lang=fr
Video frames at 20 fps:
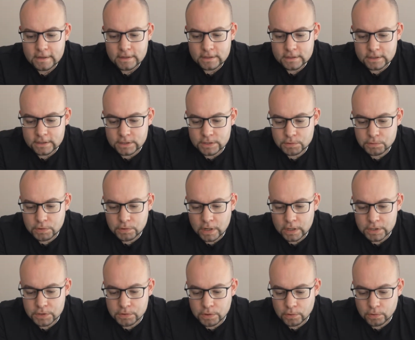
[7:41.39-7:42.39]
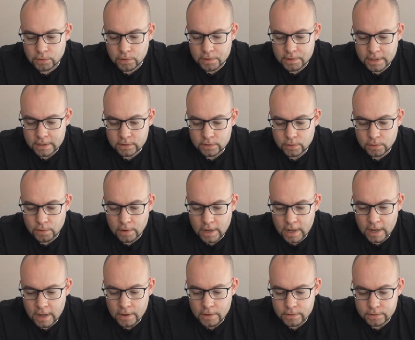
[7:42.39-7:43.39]
Et je dois, je reconnaître que
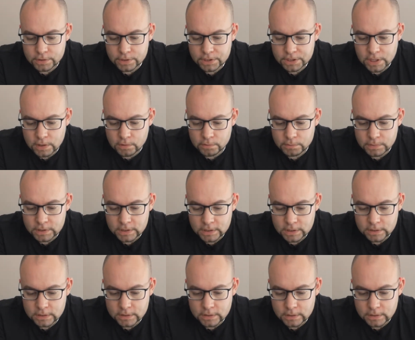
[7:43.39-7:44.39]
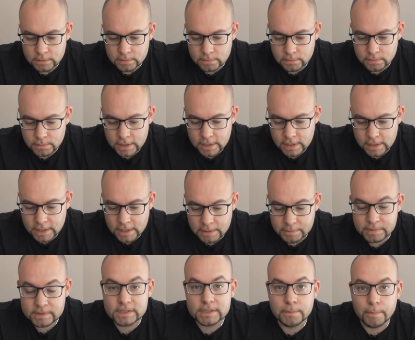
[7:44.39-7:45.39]
là, euh, Xiaomi euh, met les
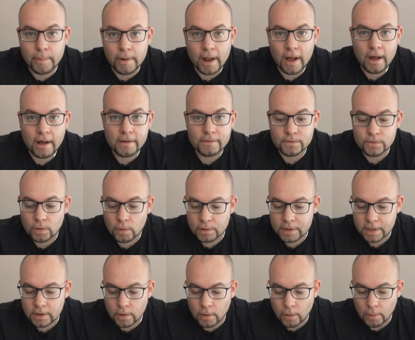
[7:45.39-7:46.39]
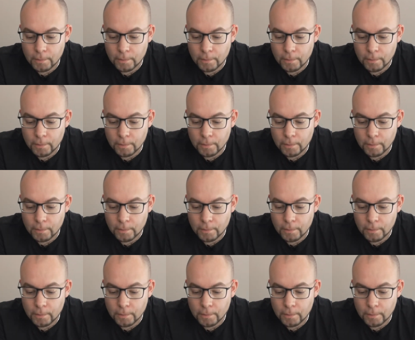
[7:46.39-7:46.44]
petits plats dans les grands.